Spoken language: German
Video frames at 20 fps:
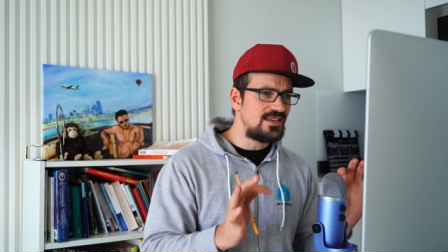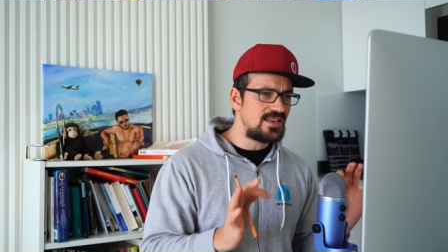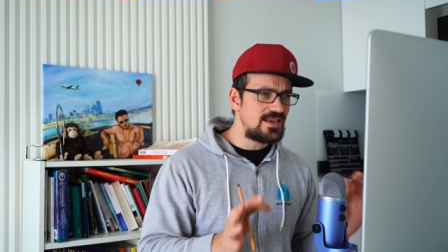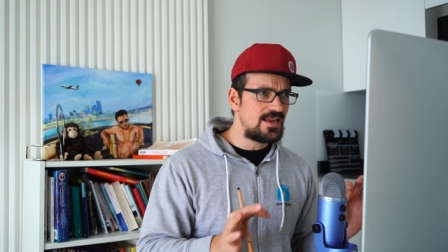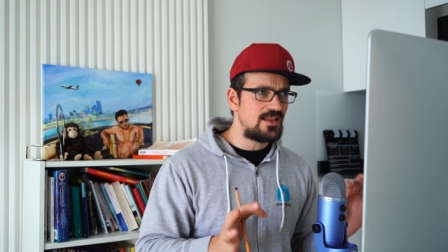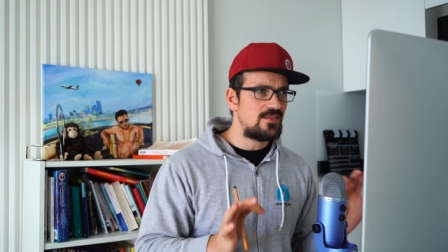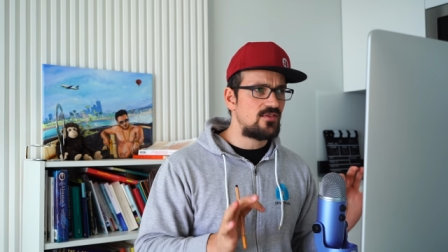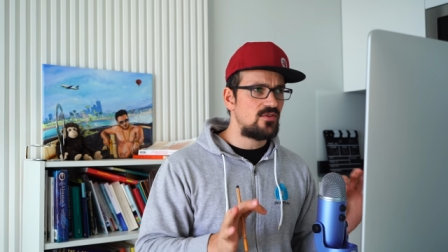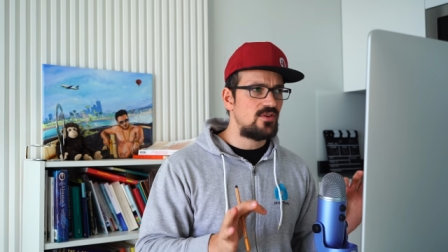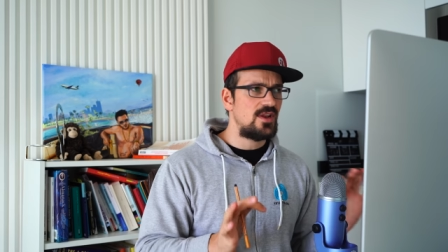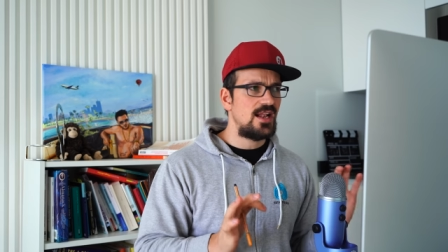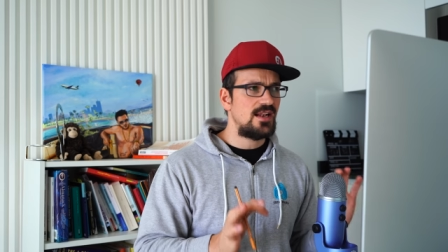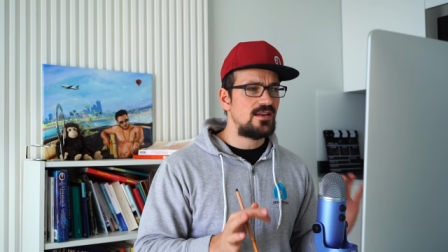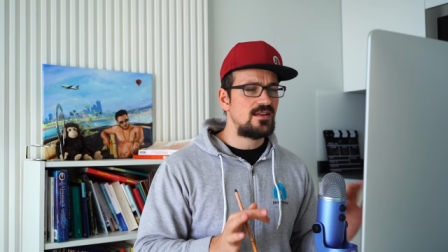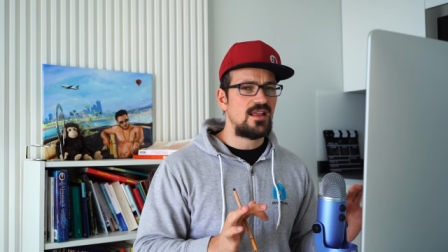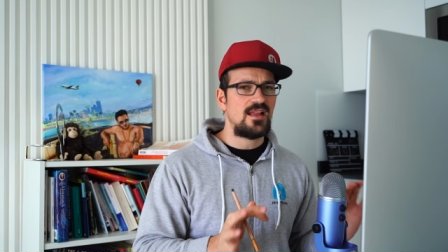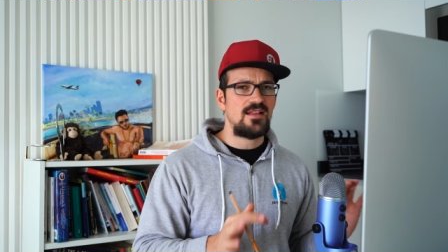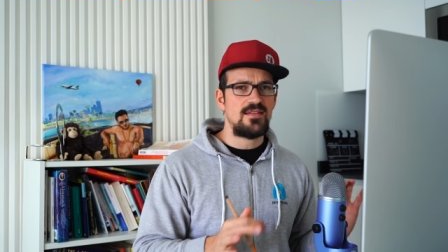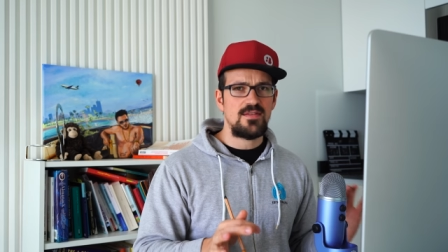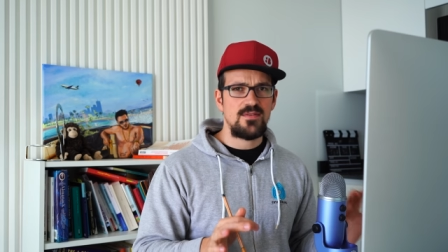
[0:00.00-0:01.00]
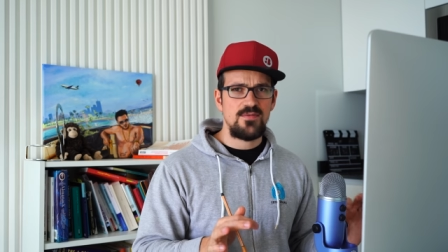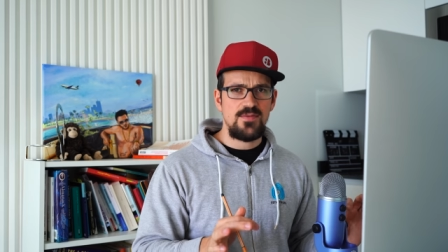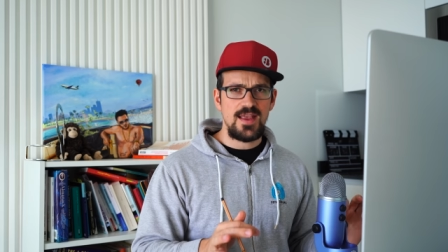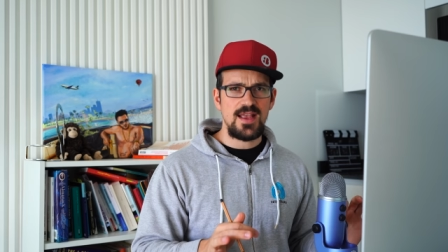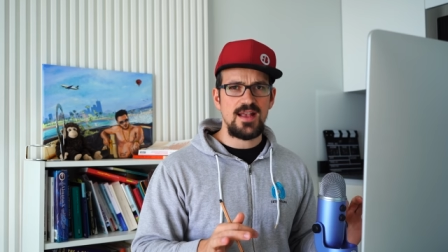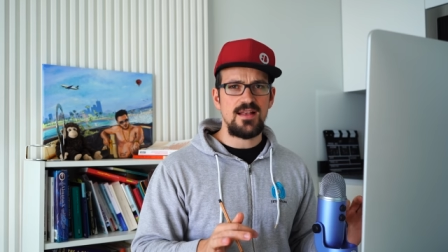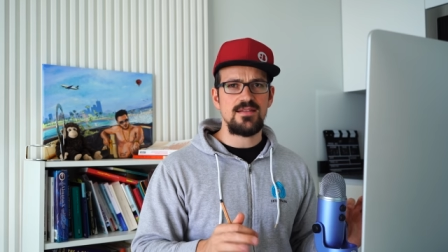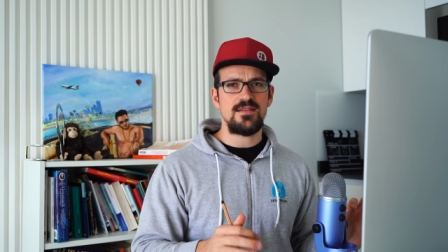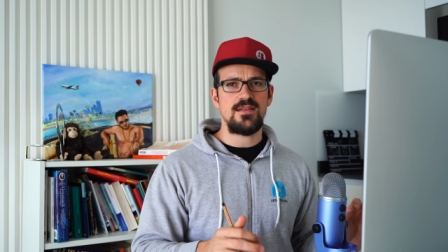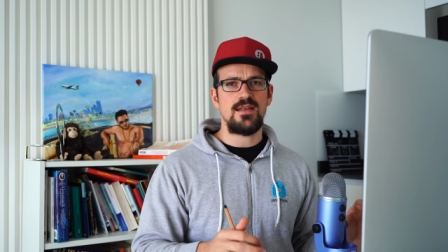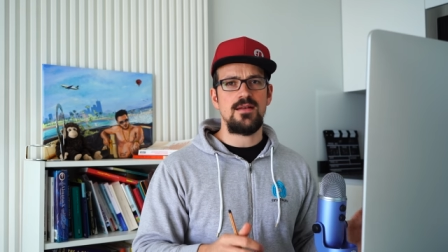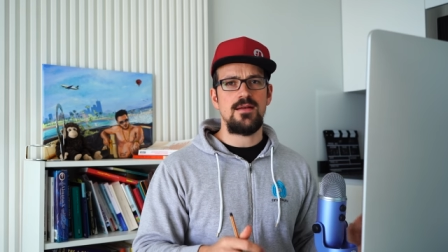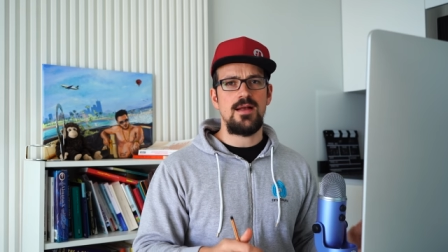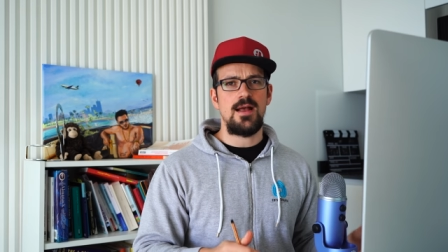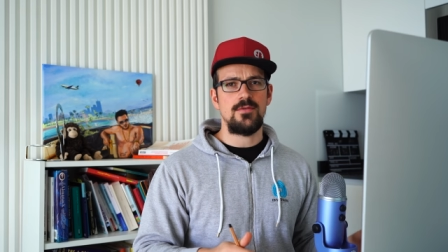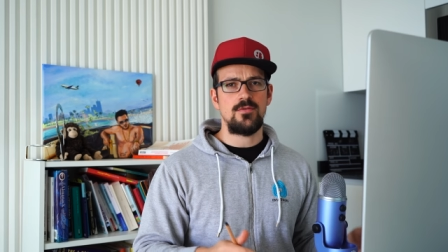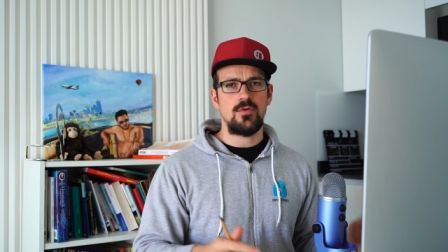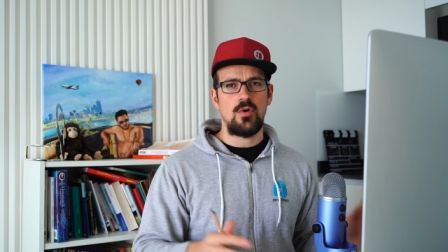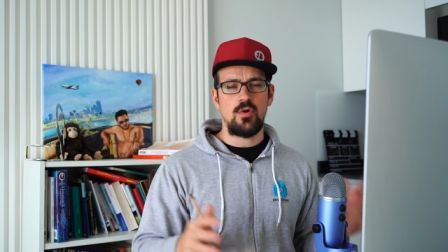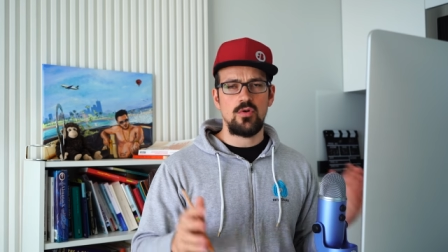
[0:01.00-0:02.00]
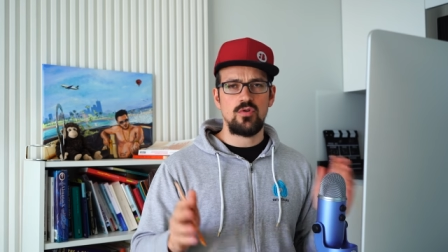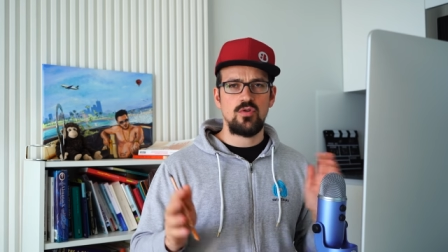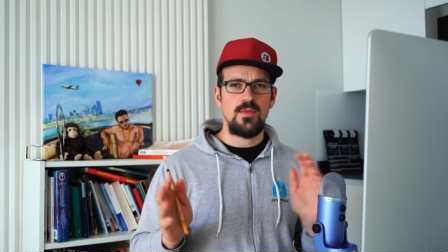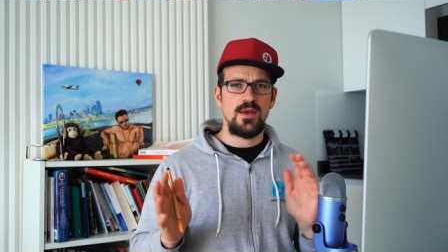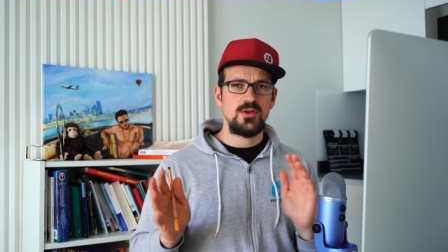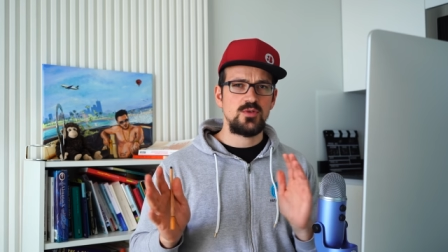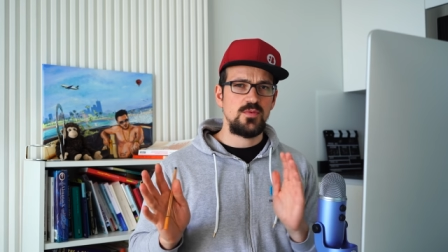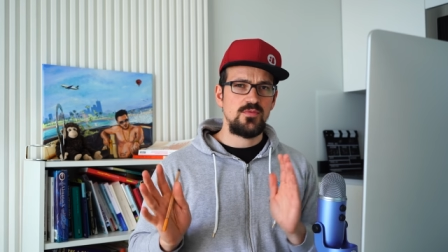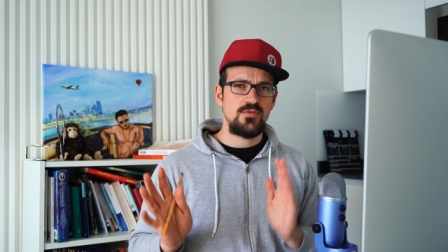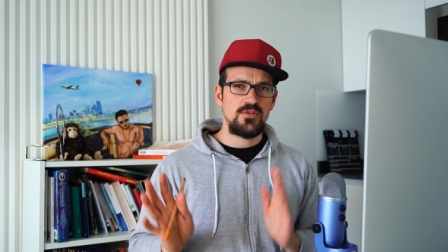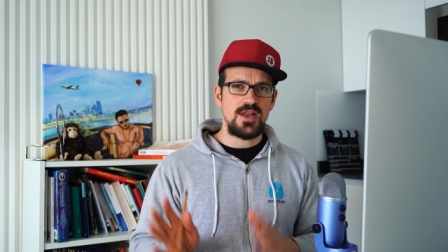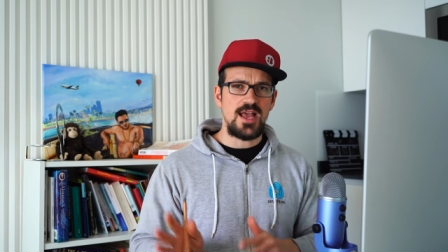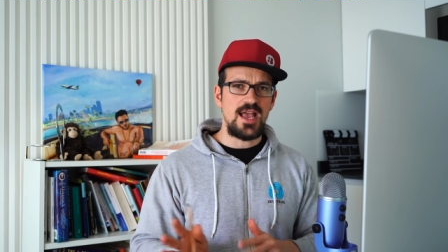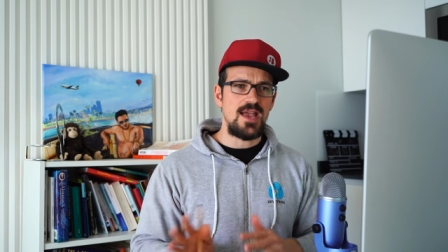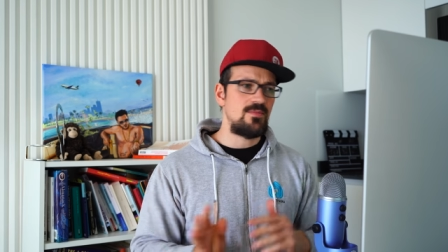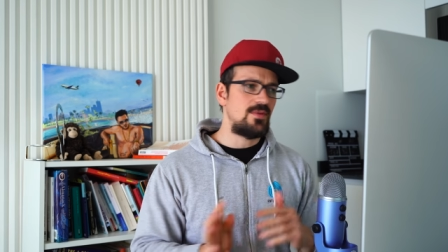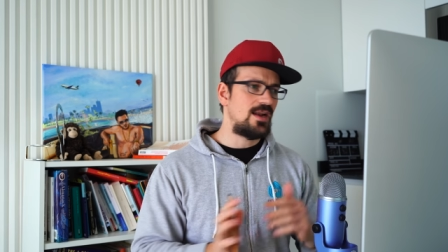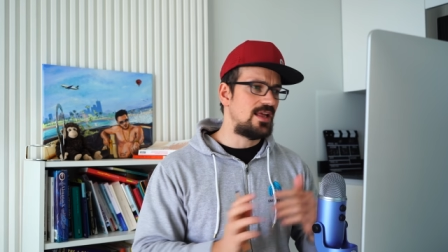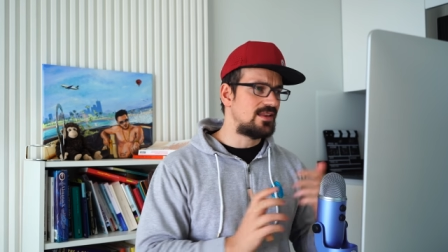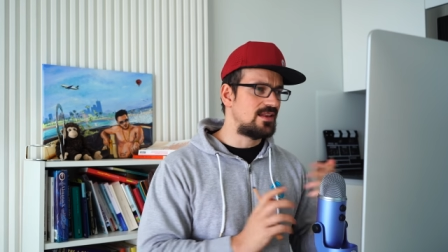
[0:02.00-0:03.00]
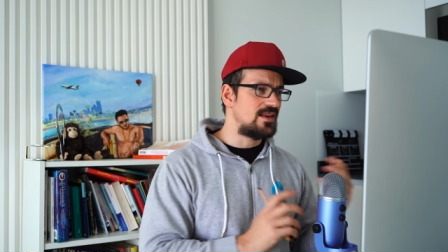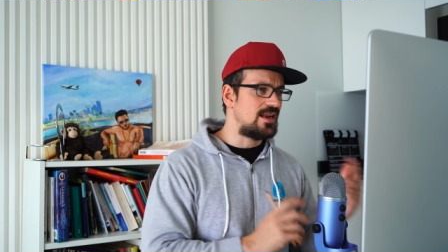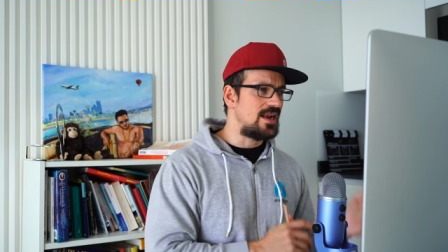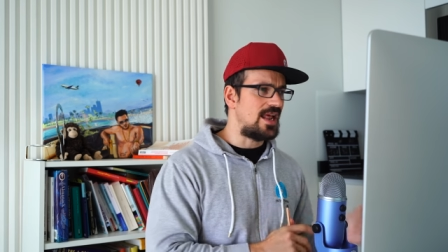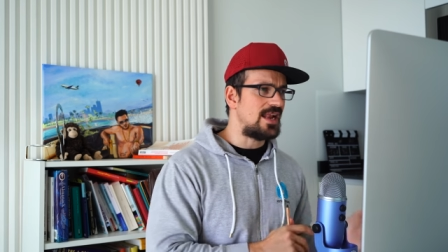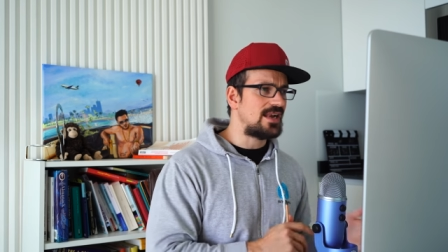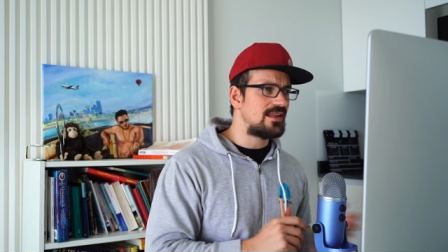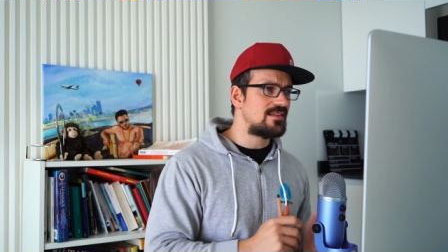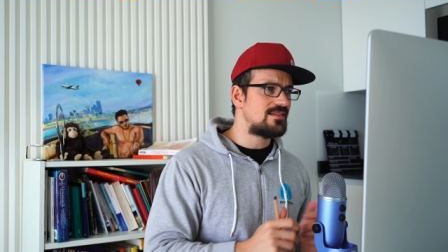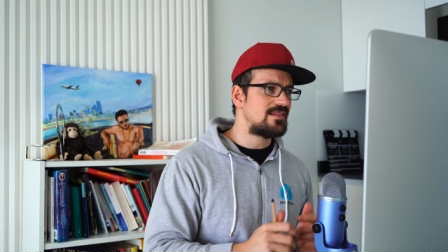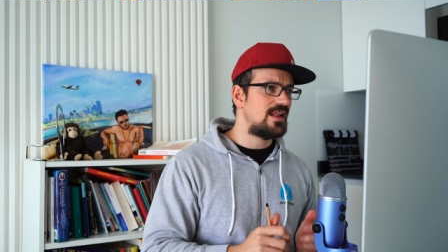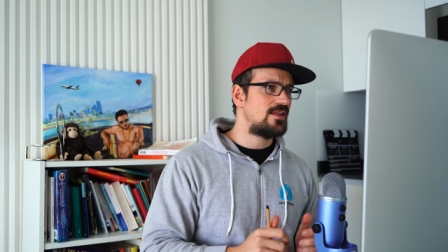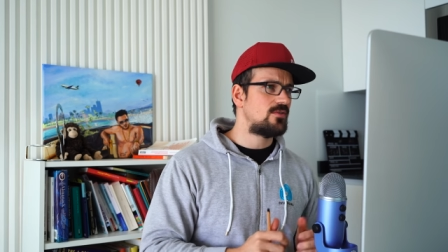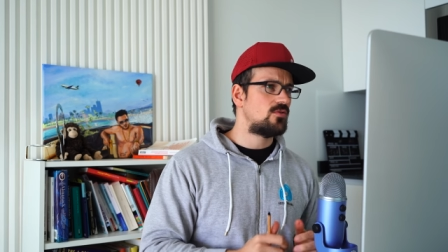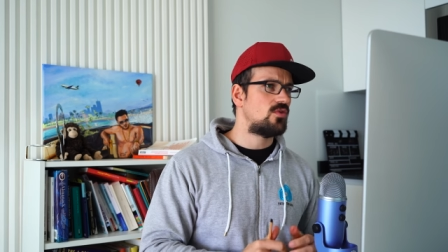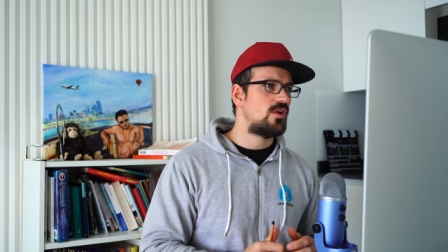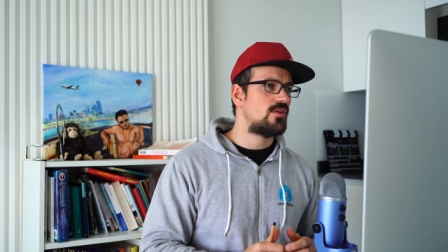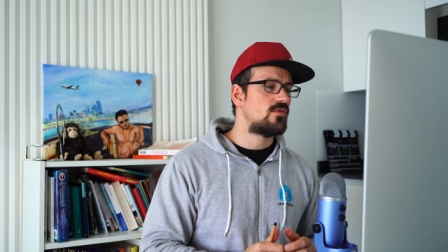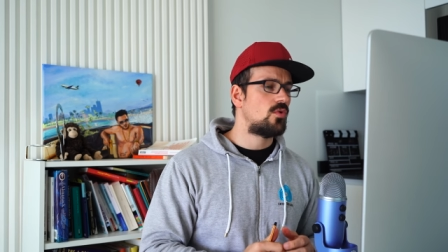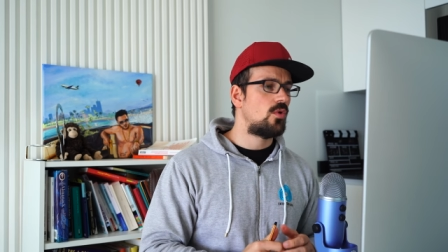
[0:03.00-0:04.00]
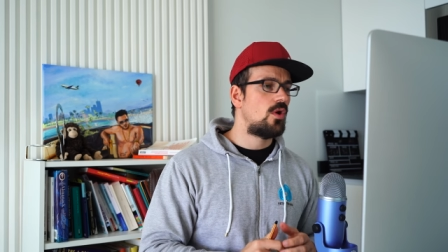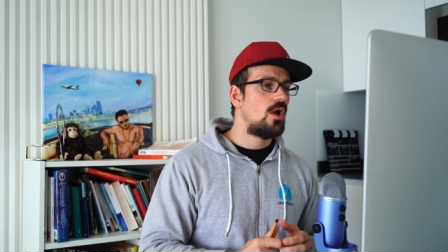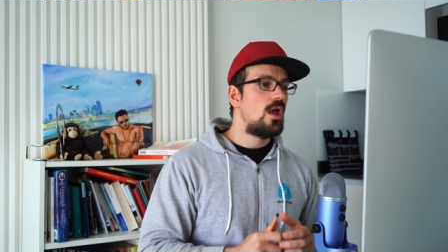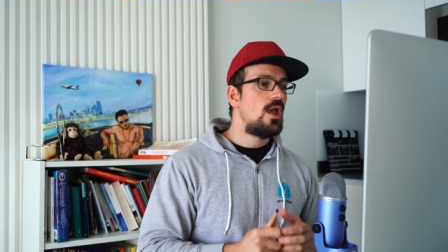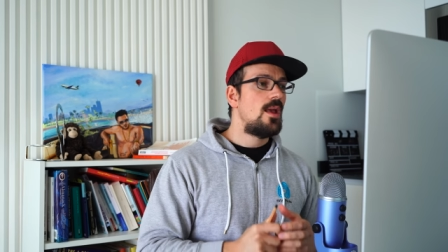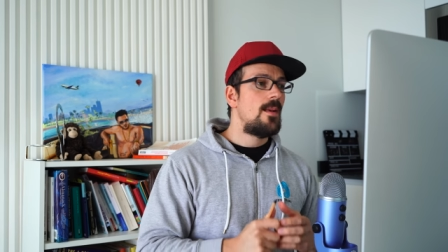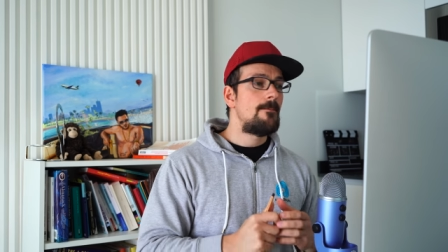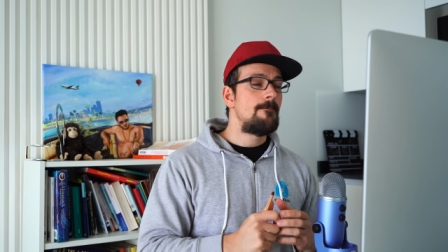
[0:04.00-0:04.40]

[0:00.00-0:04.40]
internationalen Transfers, also auch zum Beispiel von einem Land in ein anderes Land oder so,